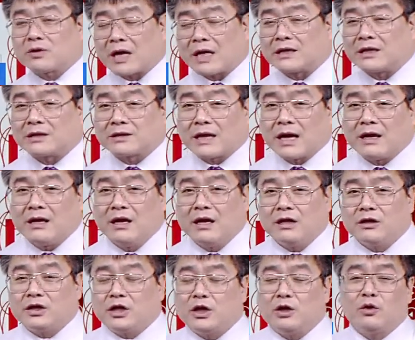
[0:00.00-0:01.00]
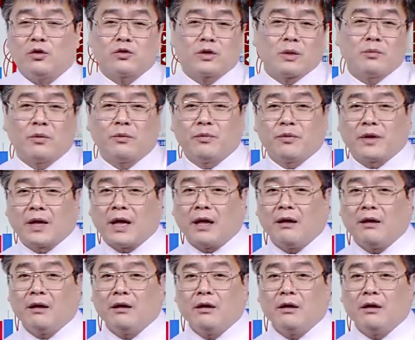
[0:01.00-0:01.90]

사실상 치료제 부분에